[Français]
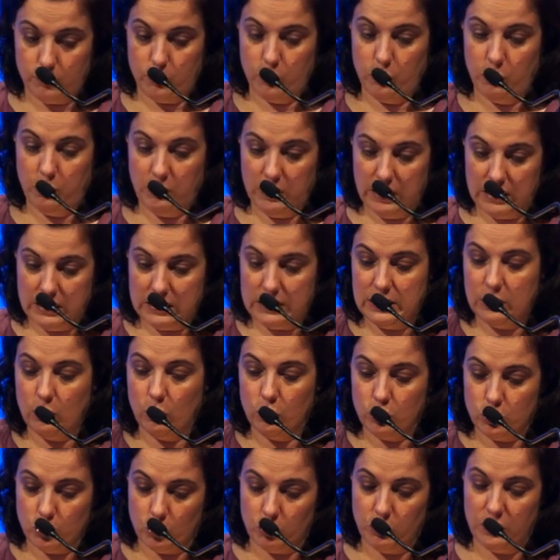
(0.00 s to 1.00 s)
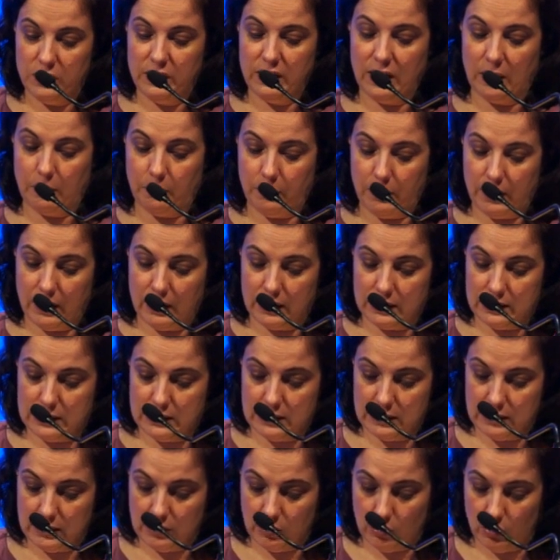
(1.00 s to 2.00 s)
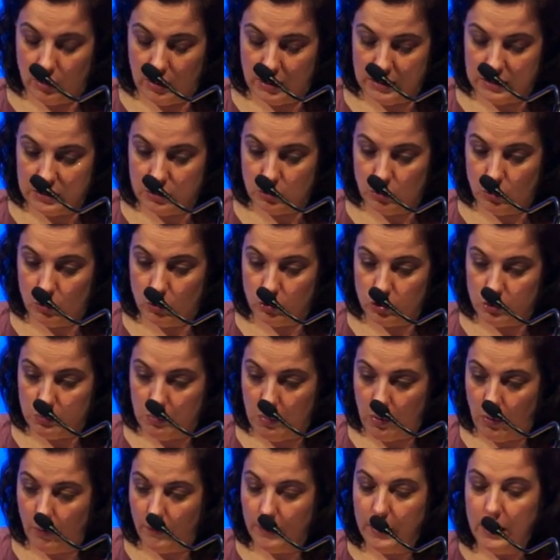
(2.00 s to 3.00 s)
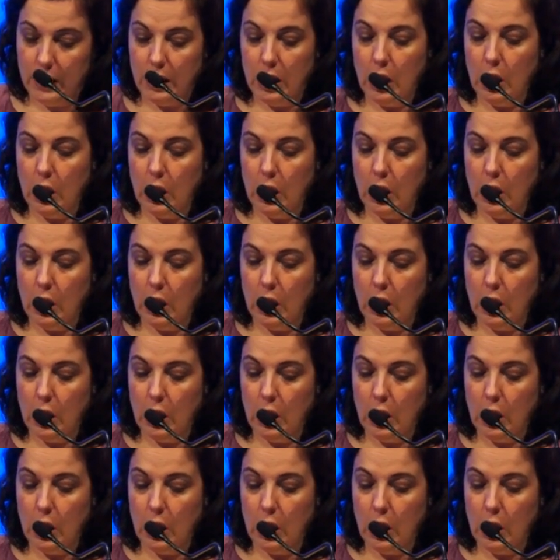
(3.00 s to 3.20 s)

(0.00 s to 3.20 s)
public qui aujourd'hui n'a pas accès euh, à ce logement.